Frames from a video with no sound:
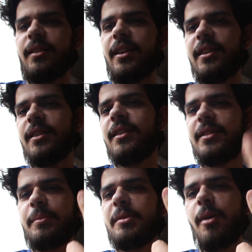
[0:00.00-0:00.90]
يعني
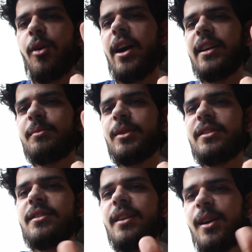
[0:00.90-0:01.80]
انت بتبقى واحد
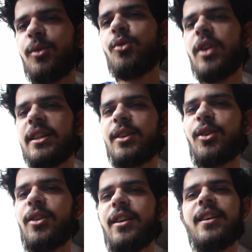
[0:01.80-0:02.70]
بس قول انا
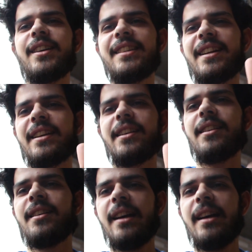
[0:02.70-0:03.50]
رايح انا راجع